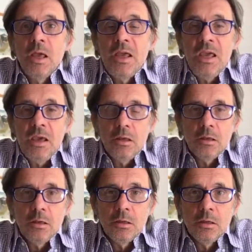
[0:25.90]
E
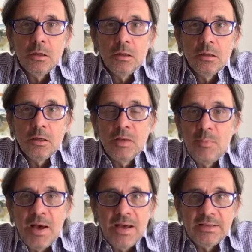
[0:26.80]
eh, il
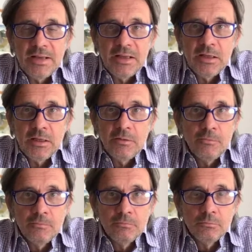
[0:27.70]
padre
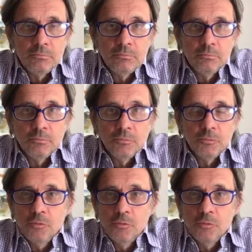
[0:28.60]
mh,